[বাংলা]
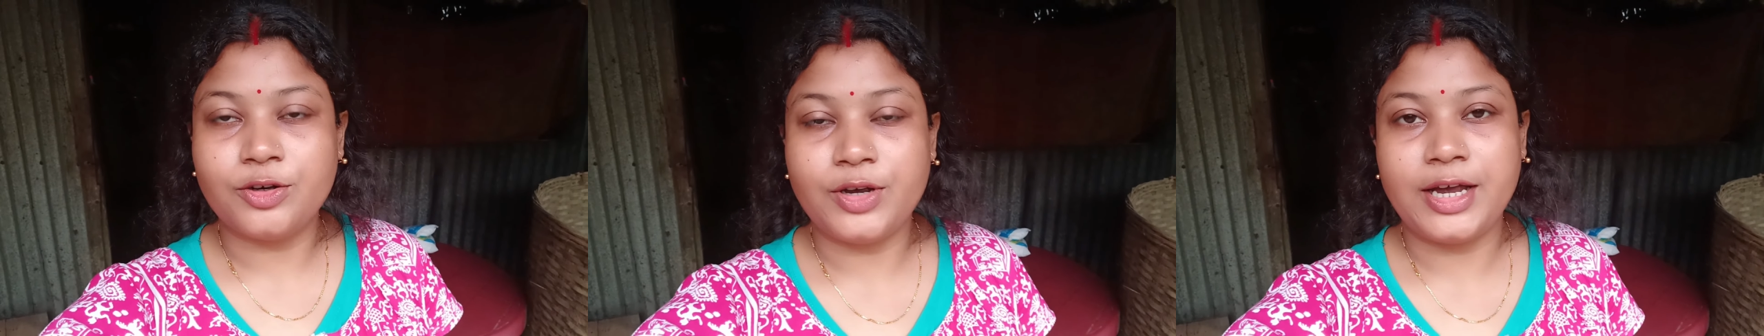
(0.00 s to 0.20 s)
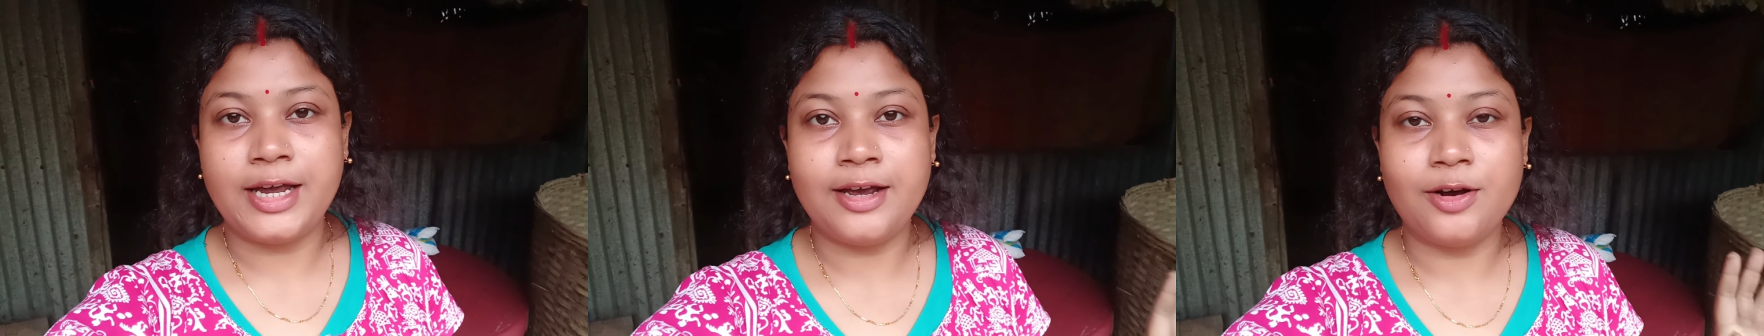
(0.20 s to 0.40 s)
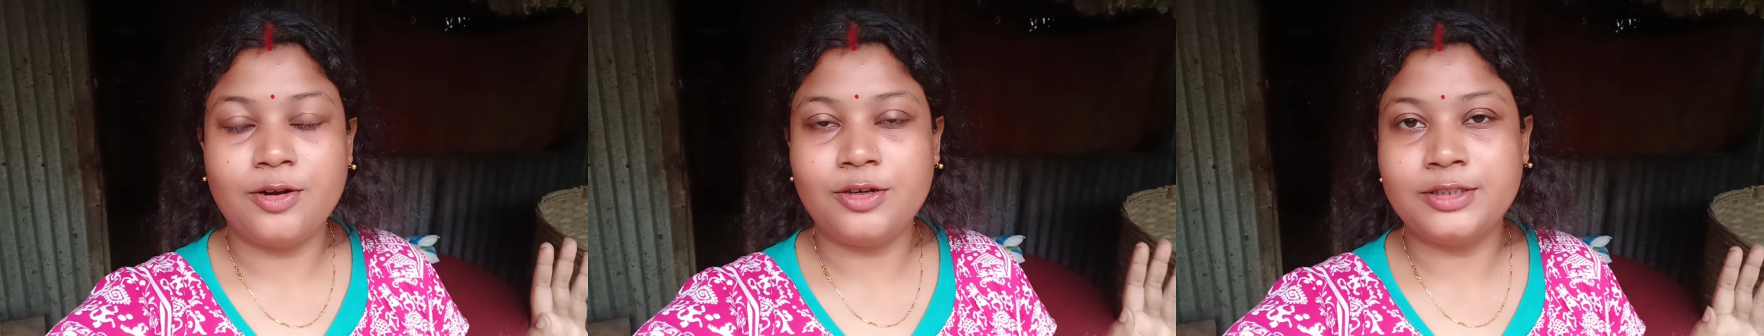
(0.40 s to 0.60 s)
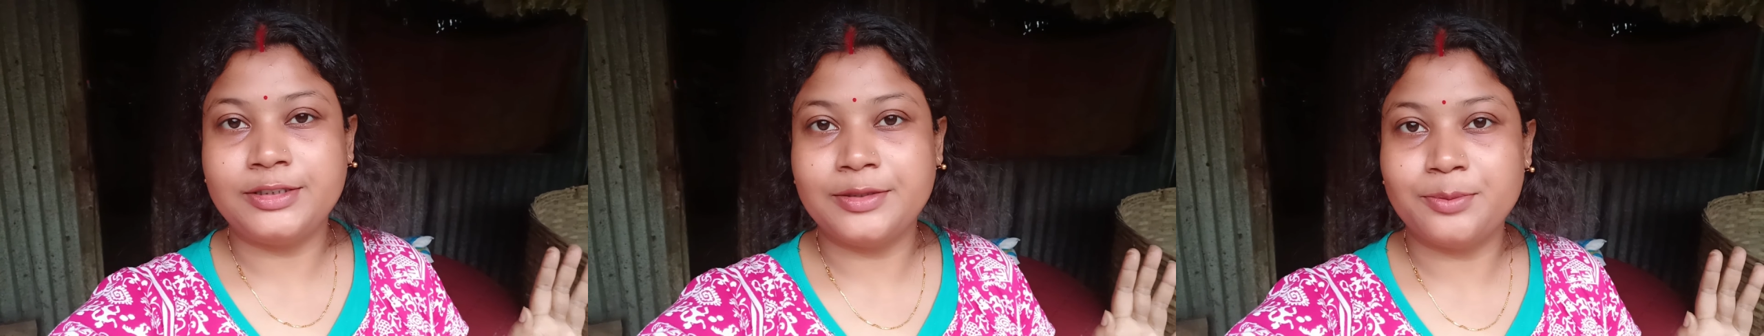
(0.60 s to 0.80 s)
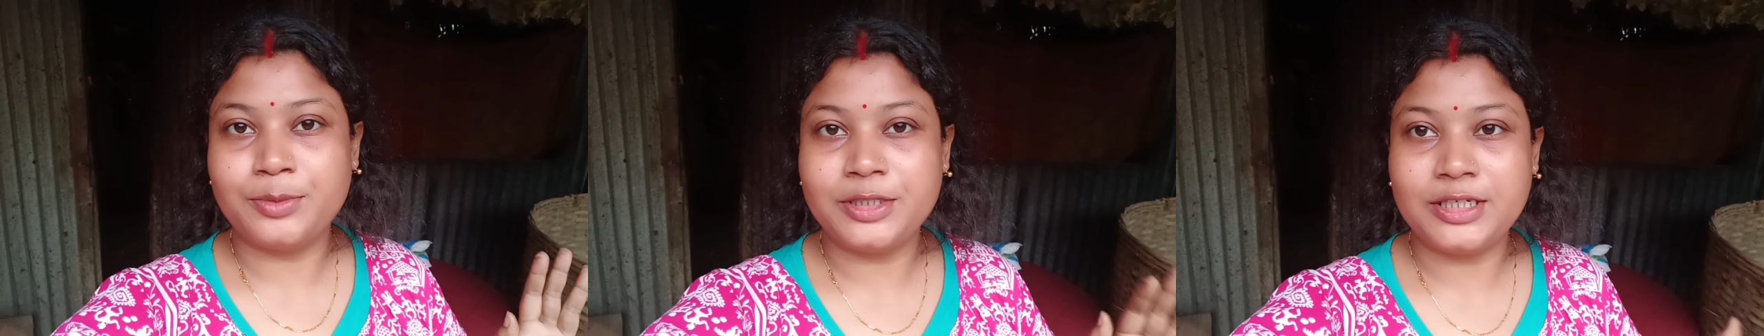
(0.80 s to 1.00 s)
এই হলো
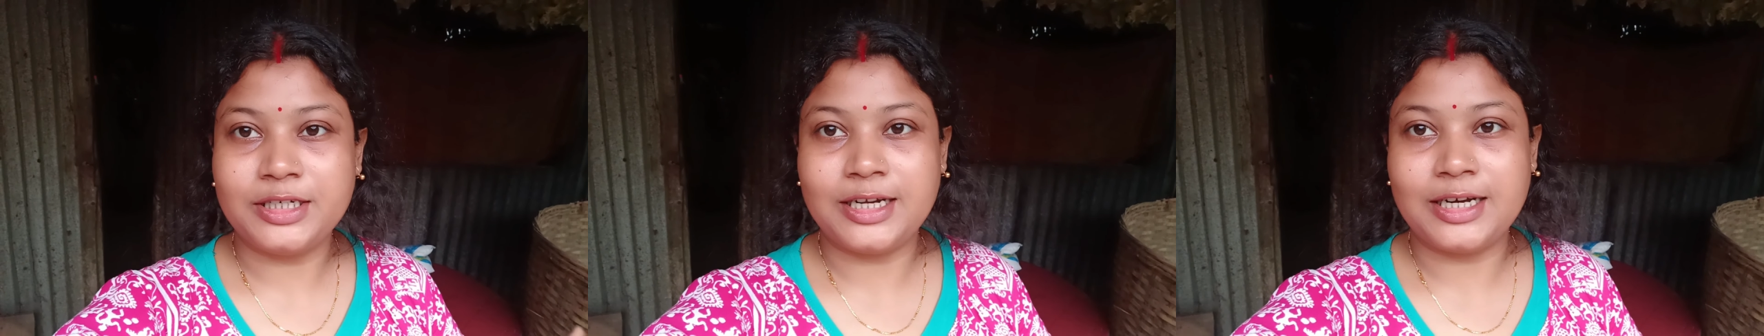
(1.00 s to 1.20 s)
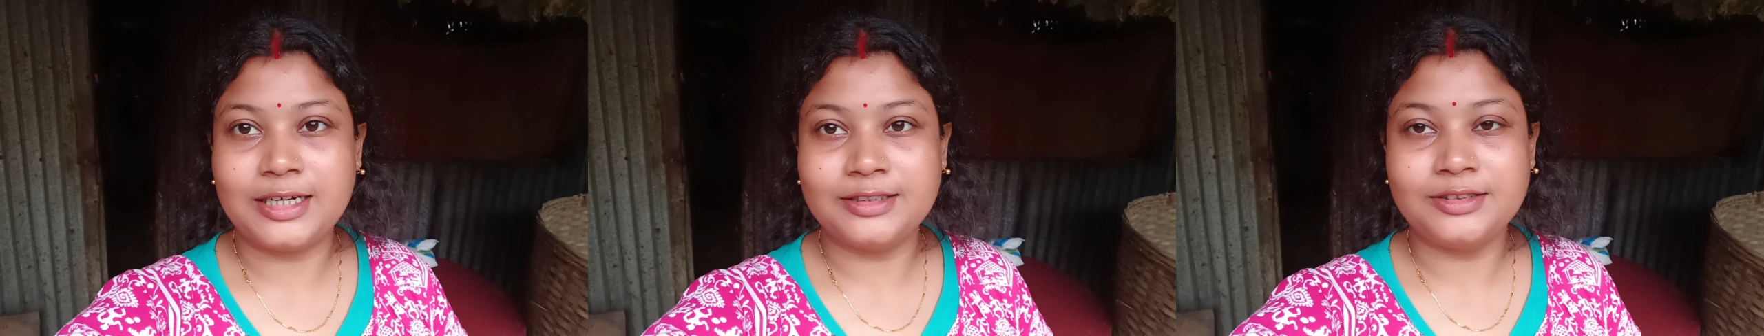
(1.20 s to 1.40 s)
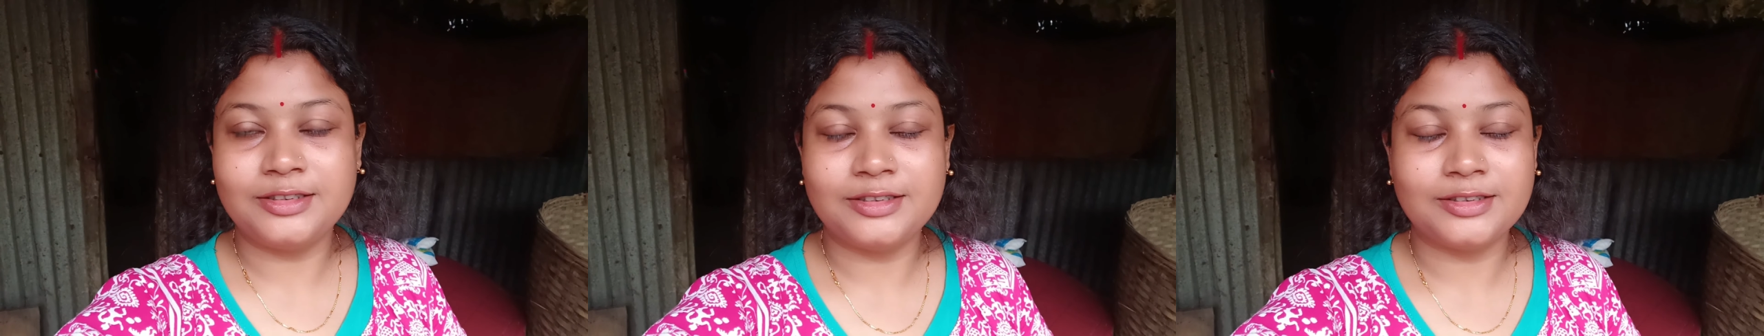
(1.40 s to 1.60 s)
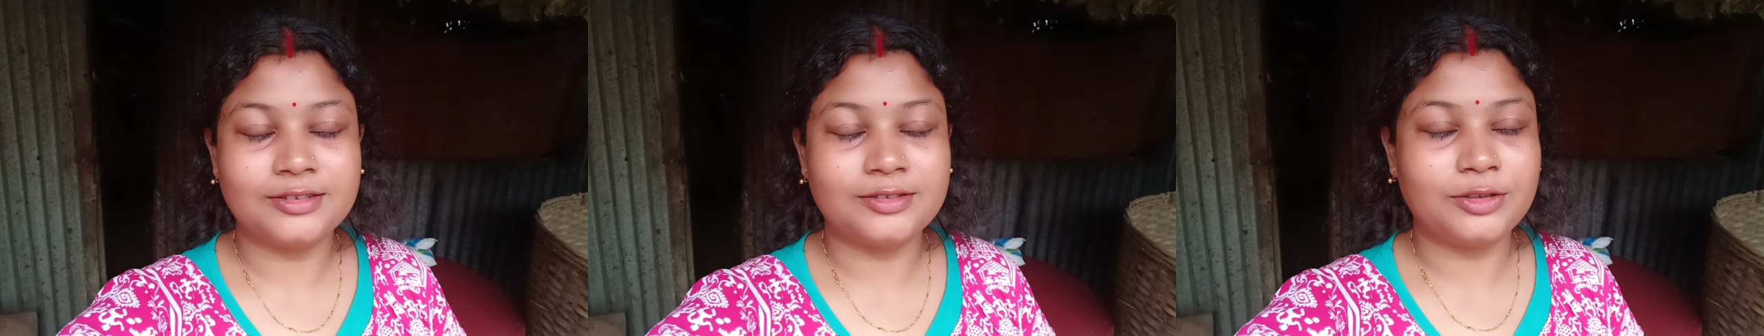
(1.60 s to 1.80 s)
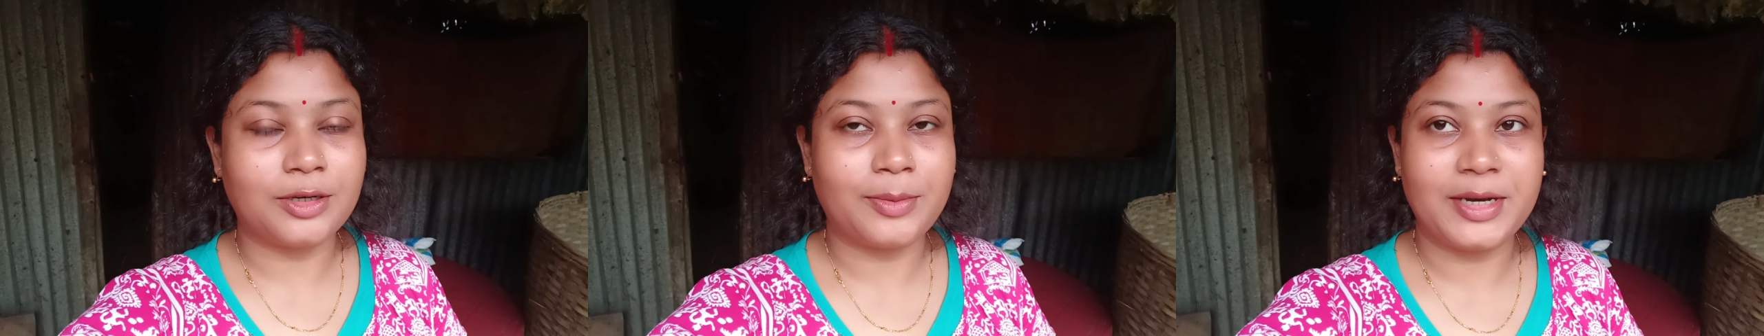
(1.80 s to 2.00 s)
সিম্পল লাঞ্চ
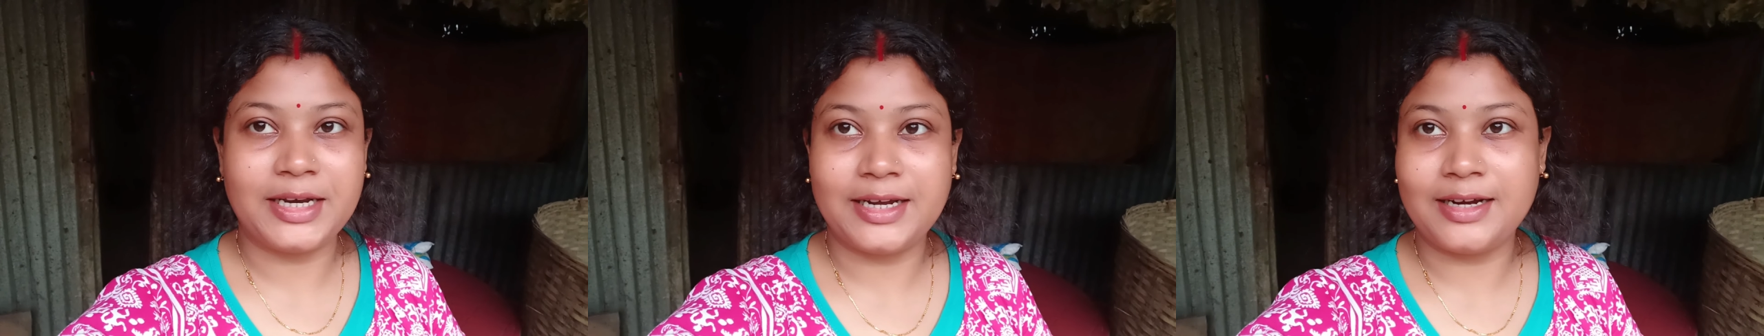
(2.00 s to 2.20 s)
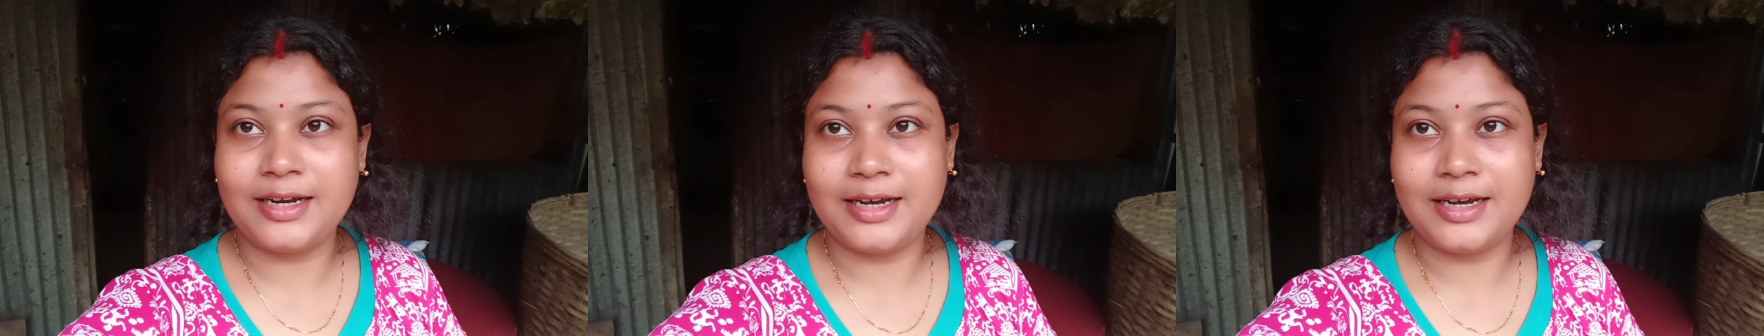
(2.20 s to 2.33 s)
সবাইকে